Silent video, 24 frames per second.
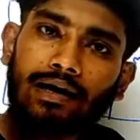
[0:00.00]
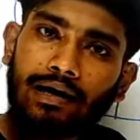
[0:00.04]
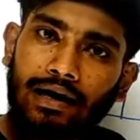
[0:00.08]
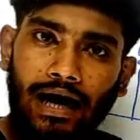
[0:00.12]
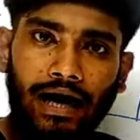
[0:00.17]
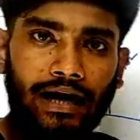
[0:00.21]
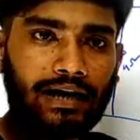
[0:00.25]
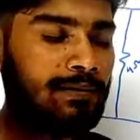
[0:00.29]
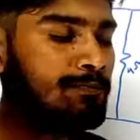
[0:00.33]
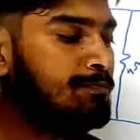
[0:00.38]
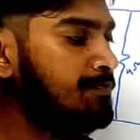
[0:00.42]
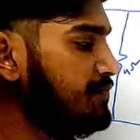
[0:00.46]

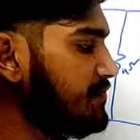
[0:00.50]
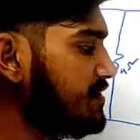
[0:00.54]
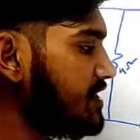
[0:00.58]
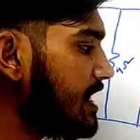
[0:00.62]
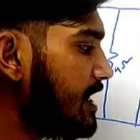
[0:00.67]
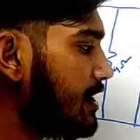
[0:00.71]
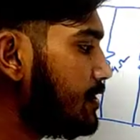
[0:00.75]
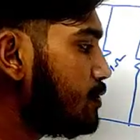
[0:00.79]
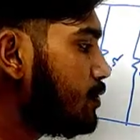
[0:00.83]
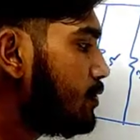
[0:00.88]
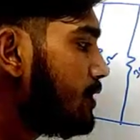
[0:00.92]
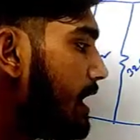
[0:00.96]
নাই
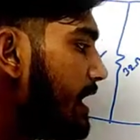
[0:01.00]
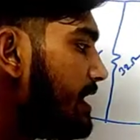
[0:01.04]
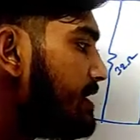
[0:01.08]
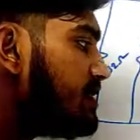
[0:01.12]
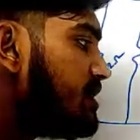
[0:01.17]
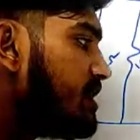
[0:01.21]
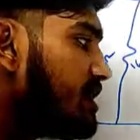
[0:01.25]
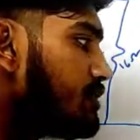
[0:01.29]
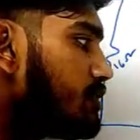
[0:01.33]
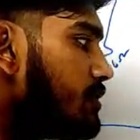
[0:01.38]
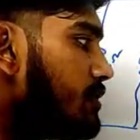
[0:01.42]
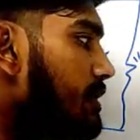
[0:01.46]
যেহেতু নাই
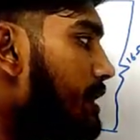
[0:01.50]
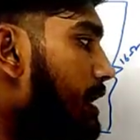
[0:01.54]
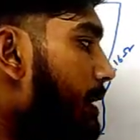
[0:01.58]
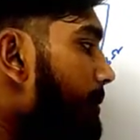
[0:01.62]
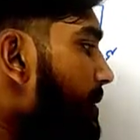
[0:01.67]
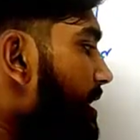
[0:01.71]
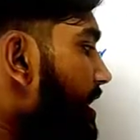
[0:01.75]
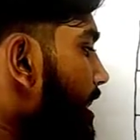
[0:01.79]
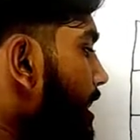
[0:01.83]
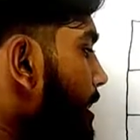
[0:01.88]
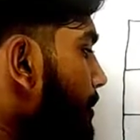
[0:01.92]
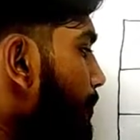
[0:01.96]
সেজন্য
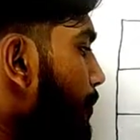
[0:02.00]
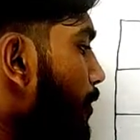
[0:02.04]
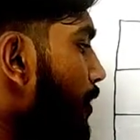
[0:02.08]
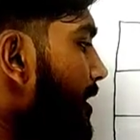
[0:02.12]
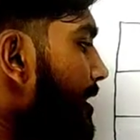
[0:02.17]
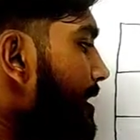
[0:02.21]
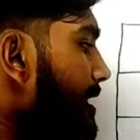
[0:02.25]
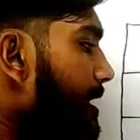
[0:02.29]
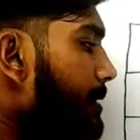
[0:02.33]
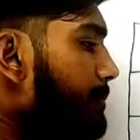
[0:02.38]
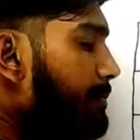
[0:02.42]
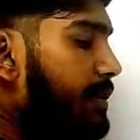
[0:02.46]
আমি এ
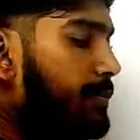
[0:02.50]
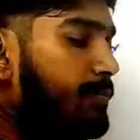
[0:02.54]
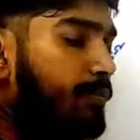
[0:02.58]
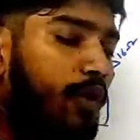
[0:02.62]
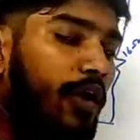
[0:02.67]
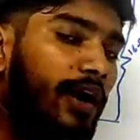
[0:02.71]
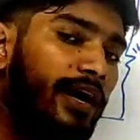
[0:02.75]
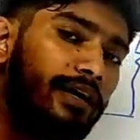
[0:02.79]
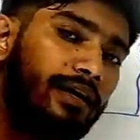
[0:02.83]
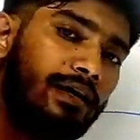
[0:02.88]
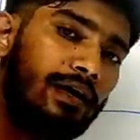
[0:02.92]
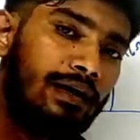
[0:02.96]
পয়েন্ট আর বি
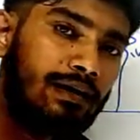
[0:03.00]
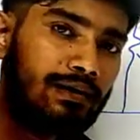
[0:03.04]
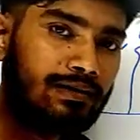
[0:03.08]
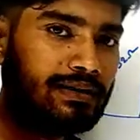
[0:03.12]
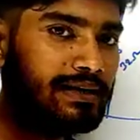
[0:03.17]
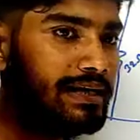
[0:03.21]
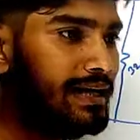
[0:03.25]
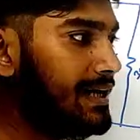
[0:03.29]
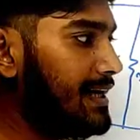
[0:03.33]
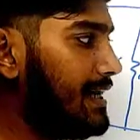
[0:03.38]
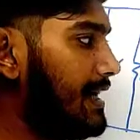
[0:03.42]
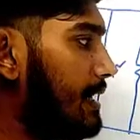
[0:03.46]
পয়েন্ট
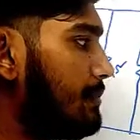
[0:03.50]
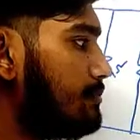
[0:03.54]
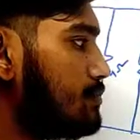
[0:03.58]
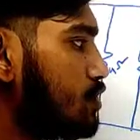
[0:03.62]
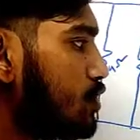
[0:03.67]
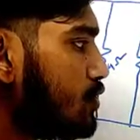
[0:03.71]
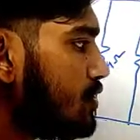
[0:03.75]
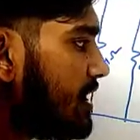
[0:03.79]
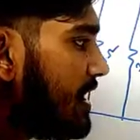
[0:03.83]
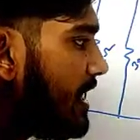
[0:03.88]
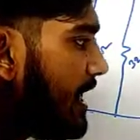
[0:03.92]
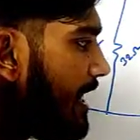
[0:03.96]
দিয়ে নিলাম
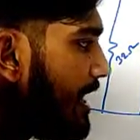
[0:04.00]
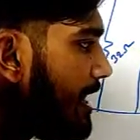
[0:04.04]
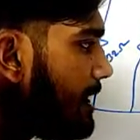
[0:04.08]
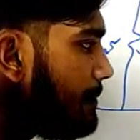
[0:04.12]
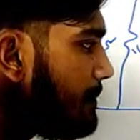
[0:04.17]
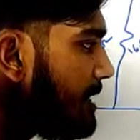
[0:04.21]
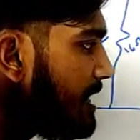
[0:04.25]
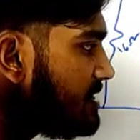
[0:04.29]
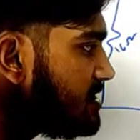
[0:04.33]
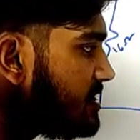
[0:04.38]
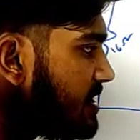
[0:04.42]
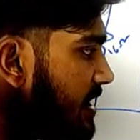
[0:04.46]
যদি এর
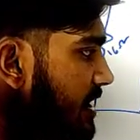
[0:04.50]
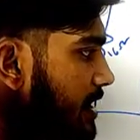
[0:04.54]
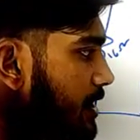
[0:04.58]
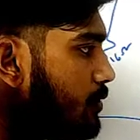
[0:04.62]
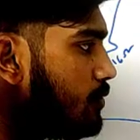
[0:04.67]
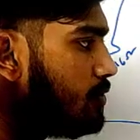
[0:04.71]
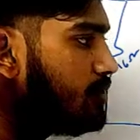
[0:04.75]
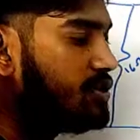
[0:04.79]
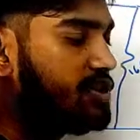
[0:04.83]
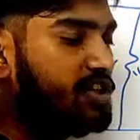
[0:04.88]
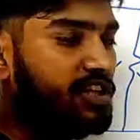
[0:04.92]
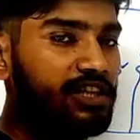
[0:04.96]
মাঝখানে
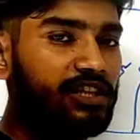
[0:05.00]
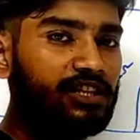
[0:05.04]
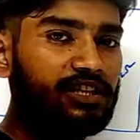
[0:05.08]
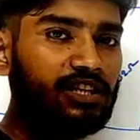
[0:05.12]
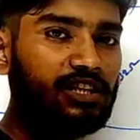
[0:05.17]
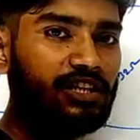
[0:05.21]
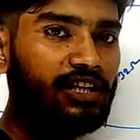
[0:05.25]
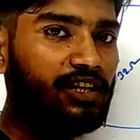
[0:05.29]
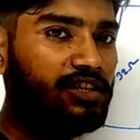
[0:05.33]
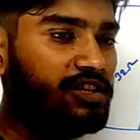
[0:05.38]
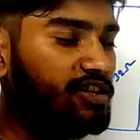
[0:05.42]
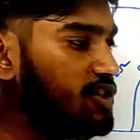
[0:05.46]
কোনো সিরিজে
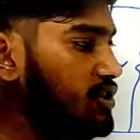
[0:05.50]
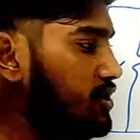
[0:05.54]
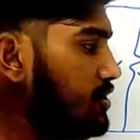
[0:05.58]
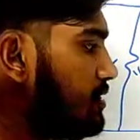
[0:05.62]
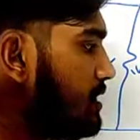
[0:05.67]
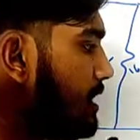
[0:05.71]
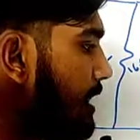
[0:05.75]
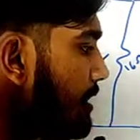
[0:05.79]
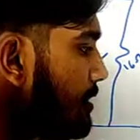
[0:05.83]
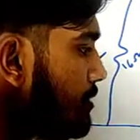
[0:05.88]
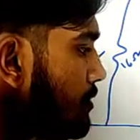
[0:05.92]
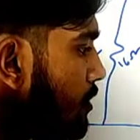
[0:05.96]
রেজিস্টার
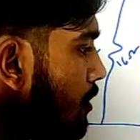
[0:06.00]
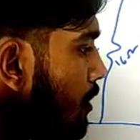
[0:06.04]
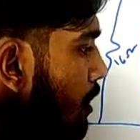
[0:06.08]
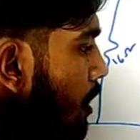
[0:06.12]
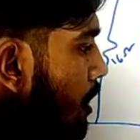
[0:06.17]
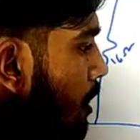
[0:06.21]
থাকতো